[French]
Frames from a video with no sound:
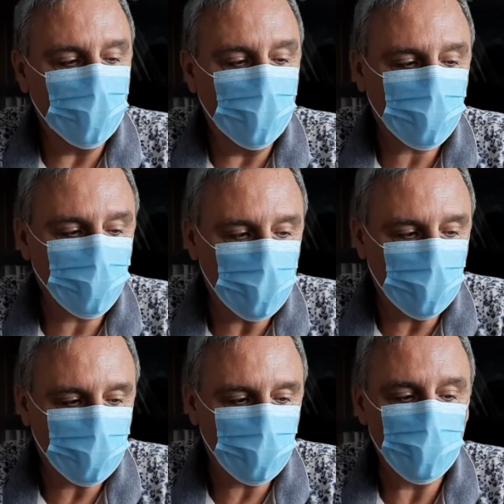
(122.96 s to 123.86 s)

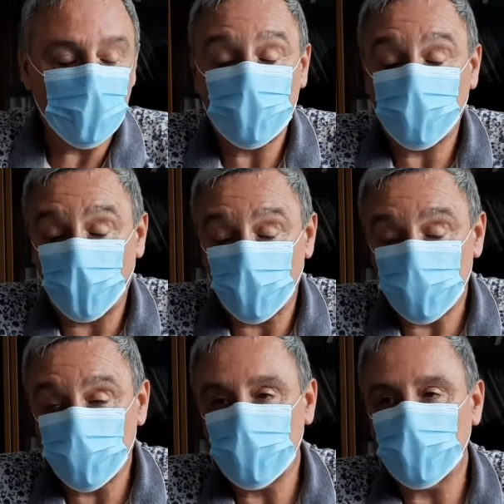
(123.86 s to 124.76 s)
l'exploitation des
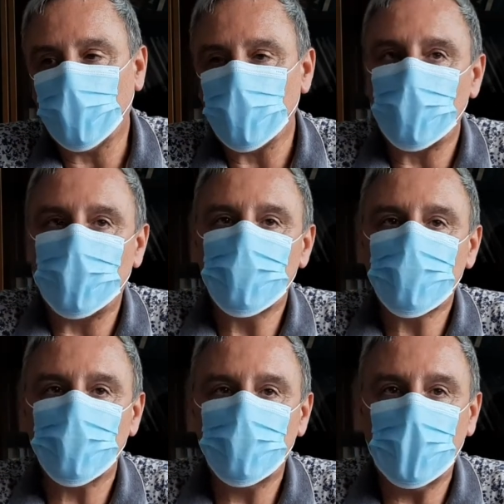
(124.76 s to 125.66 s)
différentes données que l'on a
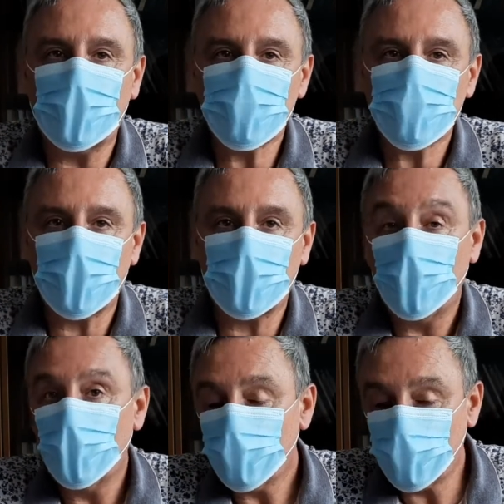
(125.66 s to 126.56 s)
aujourd'hui à
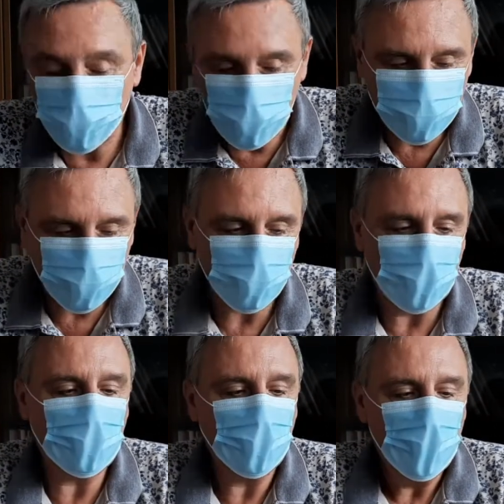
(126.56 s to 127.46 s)
l'échelle
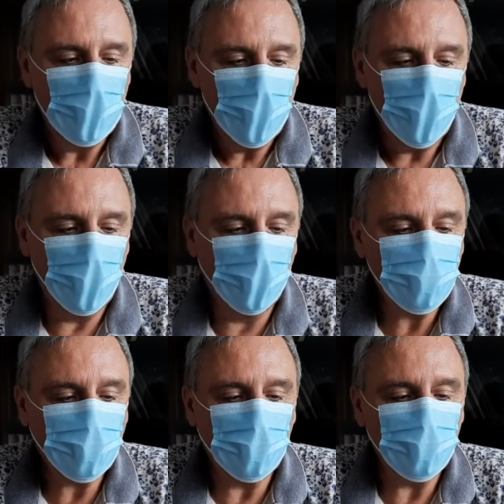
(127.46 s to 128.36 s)
populationnelle
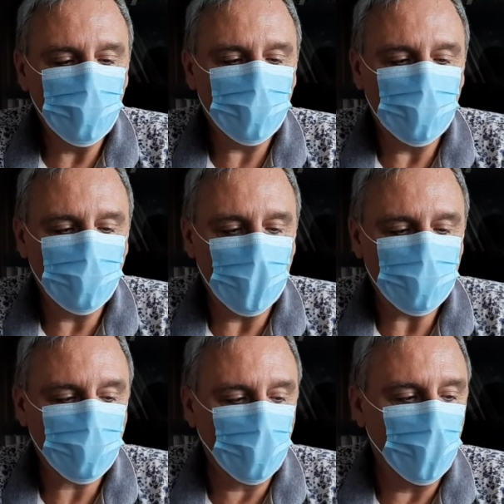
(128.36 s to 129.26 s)
montre une
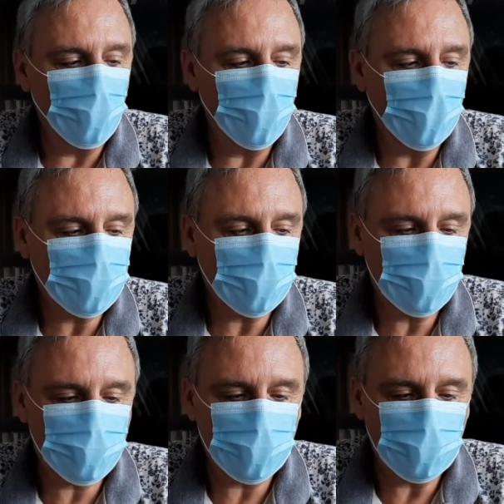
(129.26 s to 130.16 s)
situation
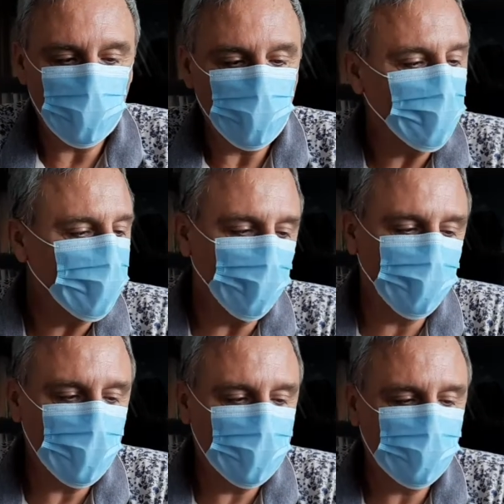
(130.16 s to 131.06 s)
maîtrisée
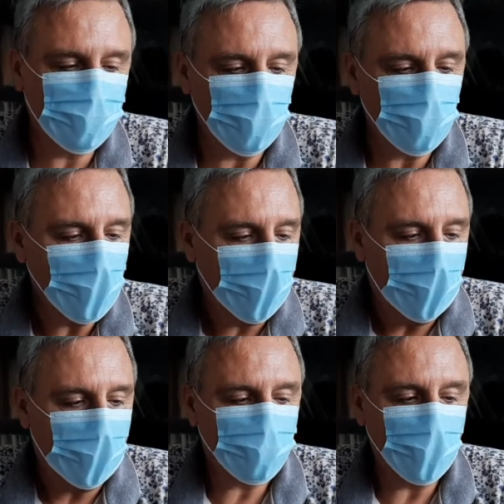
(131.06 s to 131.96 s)
depuis 10 ans
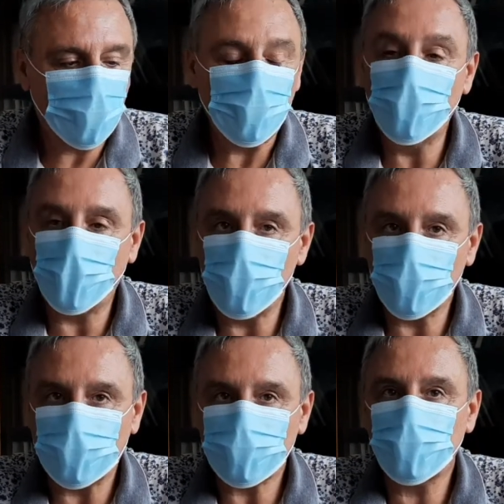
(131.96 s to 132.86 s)
avec une
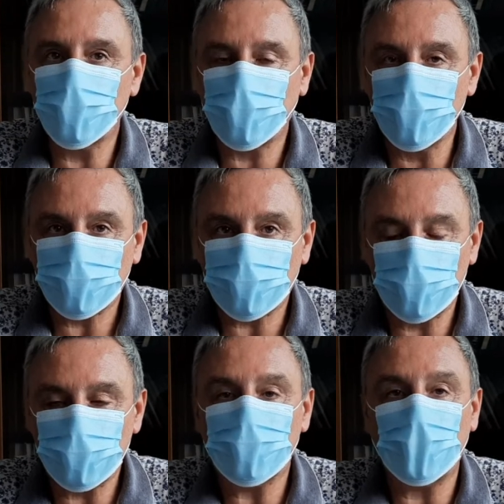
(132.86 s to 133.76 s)
augmentation
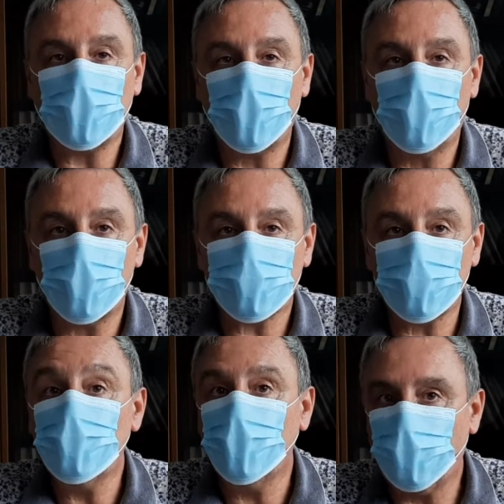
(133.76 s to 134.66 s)
constante de la
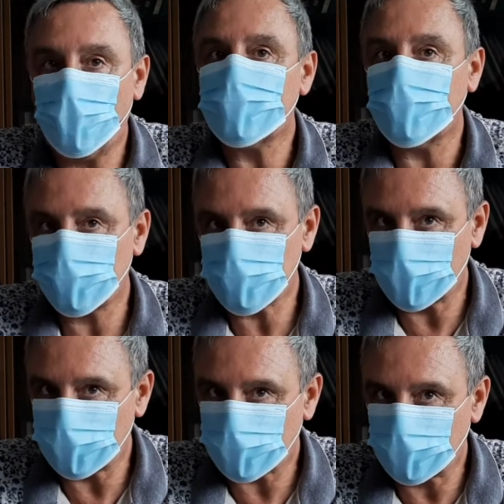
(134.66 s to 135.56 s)
proportion non pas des souches
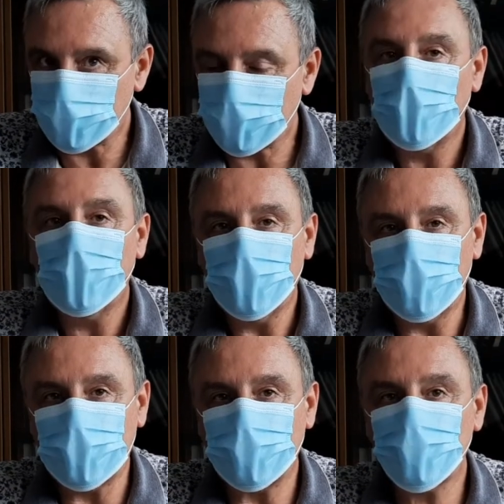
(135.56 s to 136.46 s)
résistantes
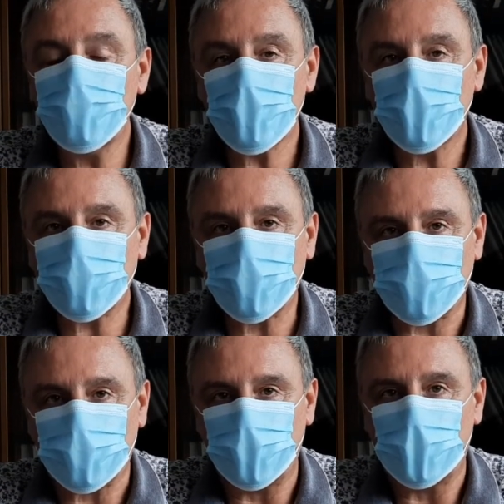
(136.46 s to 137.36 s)
mais des souches
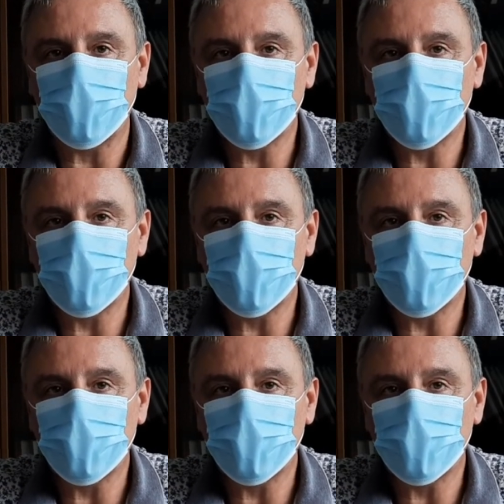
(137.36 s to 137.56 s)
sensibles.